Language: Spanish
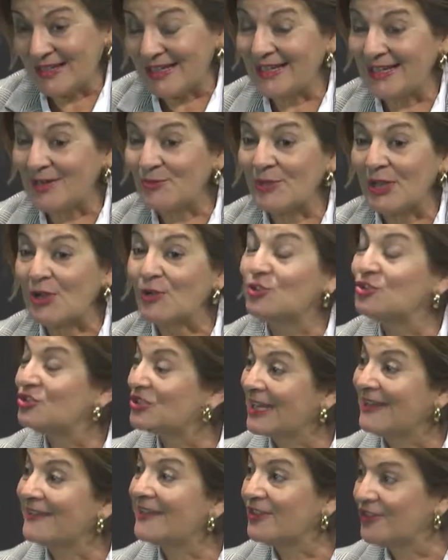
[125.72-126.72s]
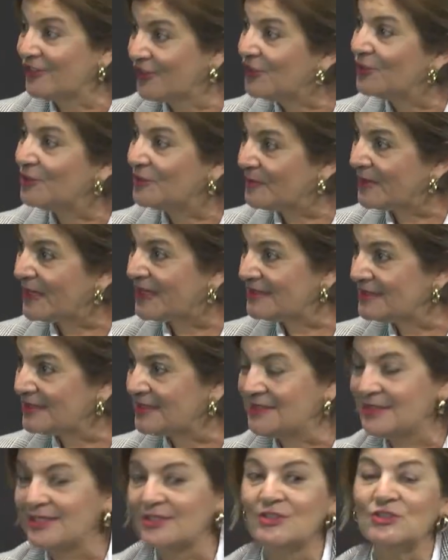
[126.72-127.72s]
era una contradicción para
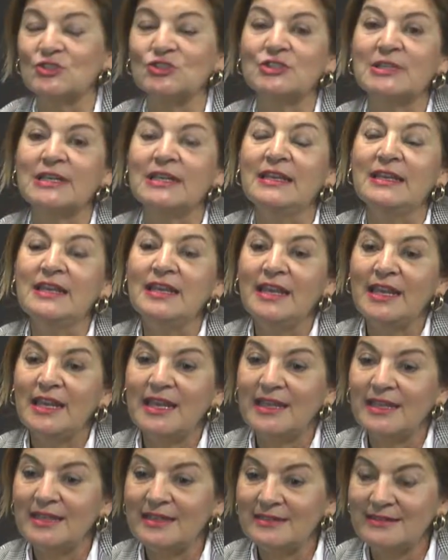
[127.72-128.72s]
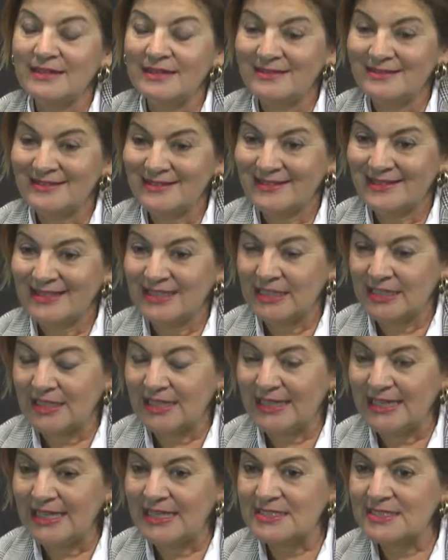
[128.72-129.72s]
entendernos quien
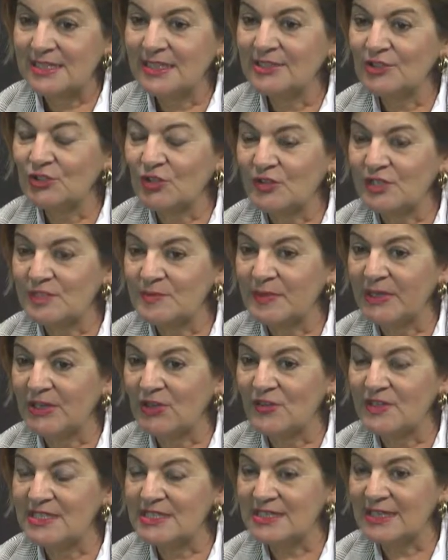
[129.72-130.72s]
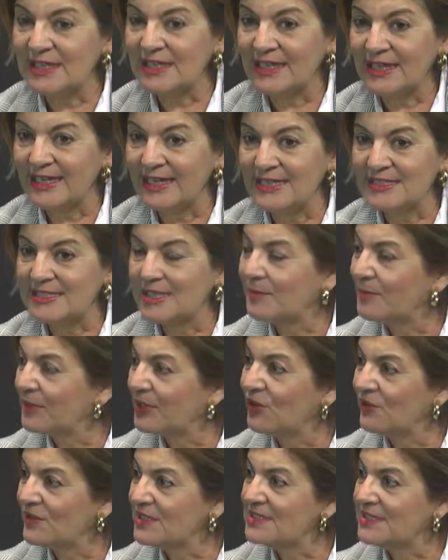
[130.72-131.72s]
quería ser entonces periodista, quería ser
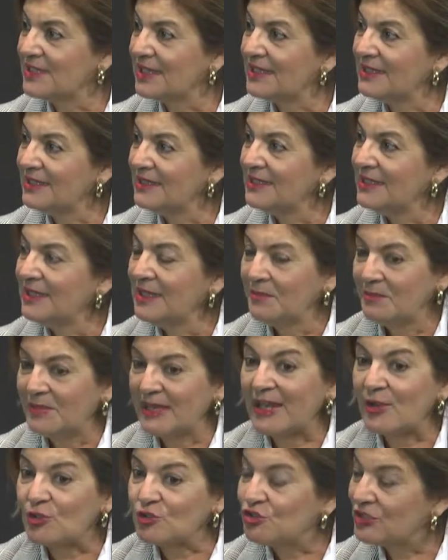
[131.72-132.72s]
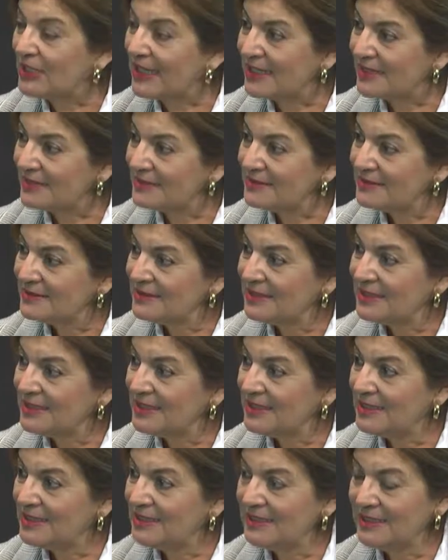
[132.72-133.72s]
periodista para contar
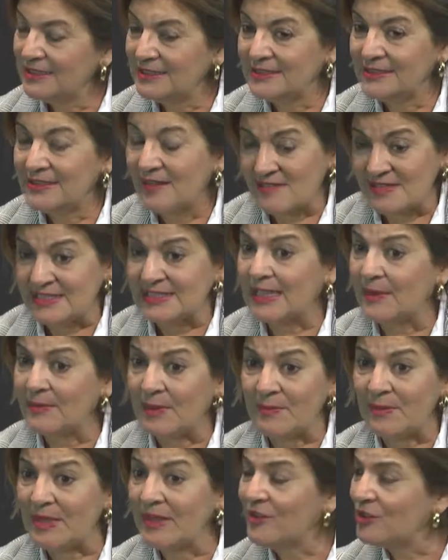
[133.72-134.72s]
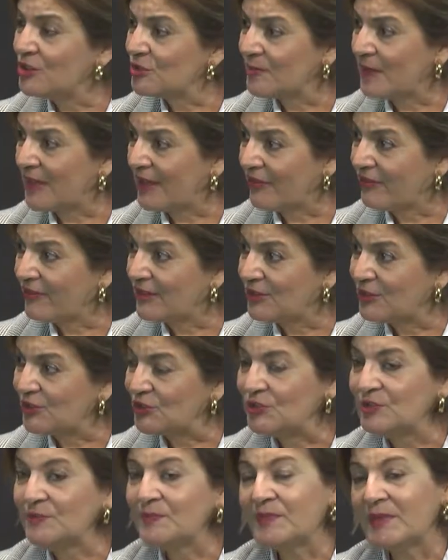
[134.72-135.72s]
y, necesitaba medios para
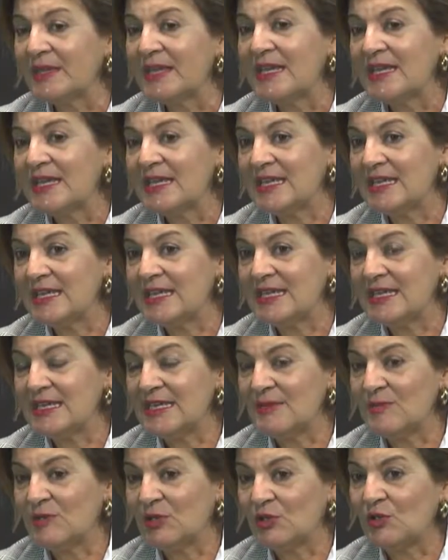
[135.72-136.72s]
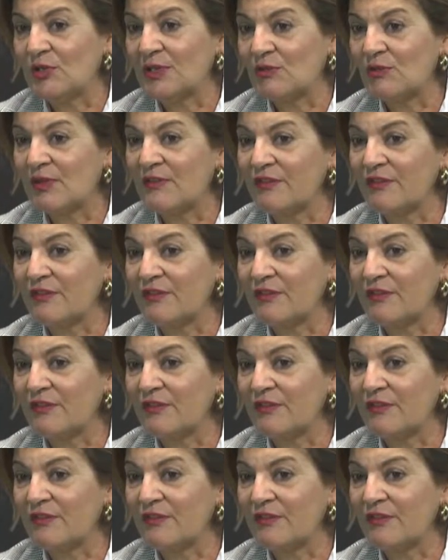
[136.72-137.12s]
hacerlo. ¿no? Y bueno, era una